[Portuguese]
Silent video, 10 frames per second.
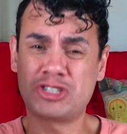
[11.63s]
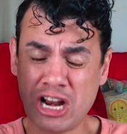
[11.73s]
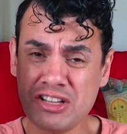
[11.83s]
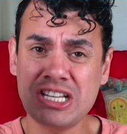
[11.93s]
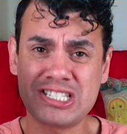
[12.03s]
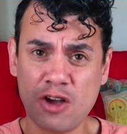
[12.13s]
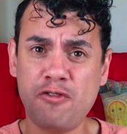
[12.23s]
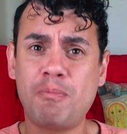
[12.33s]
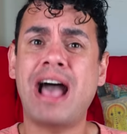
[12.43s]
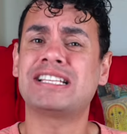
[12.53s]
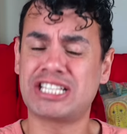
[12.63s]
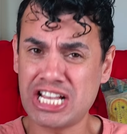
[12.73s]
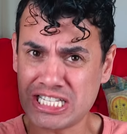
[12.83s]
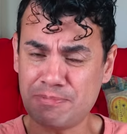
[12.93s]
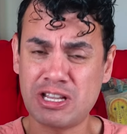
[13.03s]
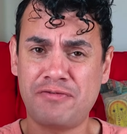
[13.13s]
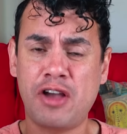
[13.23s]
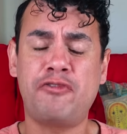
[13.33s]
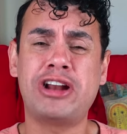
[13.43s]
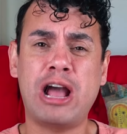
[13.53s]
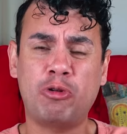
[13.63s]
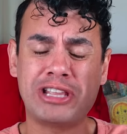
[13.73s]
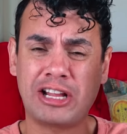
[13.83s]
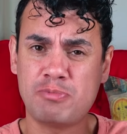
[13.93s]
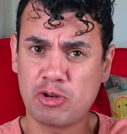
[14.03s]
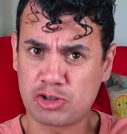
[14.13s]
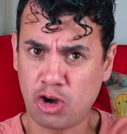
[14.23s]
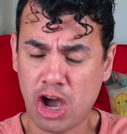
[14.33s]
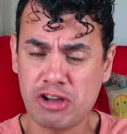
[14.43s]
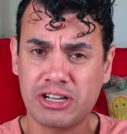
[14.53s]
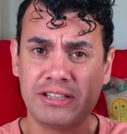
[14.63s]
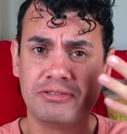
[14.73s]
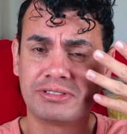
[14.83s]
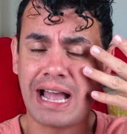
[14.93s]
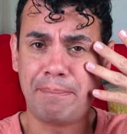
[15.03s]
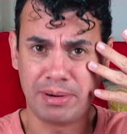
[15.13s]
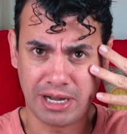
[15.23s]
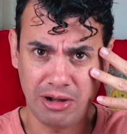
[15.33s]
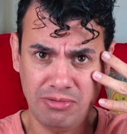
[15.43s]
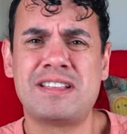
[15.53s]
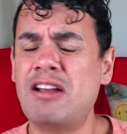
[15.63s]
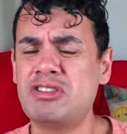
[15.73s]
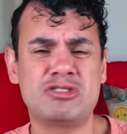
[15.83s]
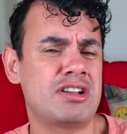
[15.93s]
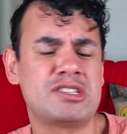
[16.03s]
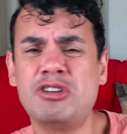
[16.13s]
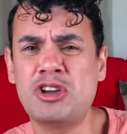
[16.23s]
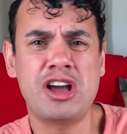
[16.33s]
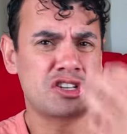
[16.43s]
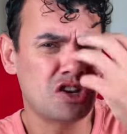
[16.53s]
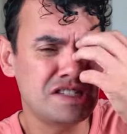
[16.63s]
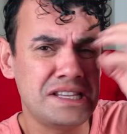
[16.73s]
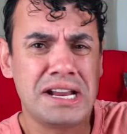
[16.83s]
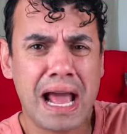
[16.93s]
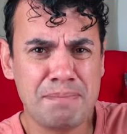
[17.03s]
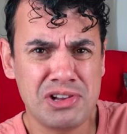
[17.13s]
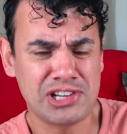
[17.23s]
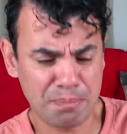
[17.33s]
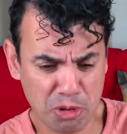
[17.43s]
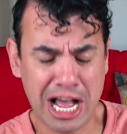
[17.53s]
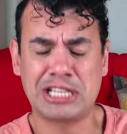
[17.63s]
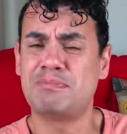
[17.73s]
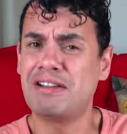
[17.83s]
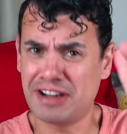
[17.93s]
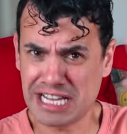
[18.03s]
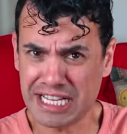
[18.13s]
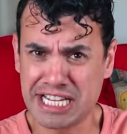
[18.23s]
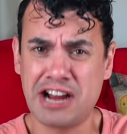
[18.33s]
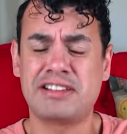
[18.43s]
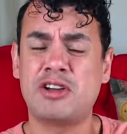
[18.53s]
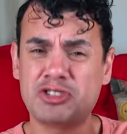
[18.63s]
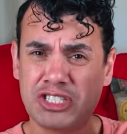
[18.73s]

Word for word: você não assistiu, fubá, assista pra você ver, eu fui lá cuidar do meu zóio, que não tá bom, tá numa situação que, olha, é só se tirar e pinchar pro gato, mas vai dar certo. Então, se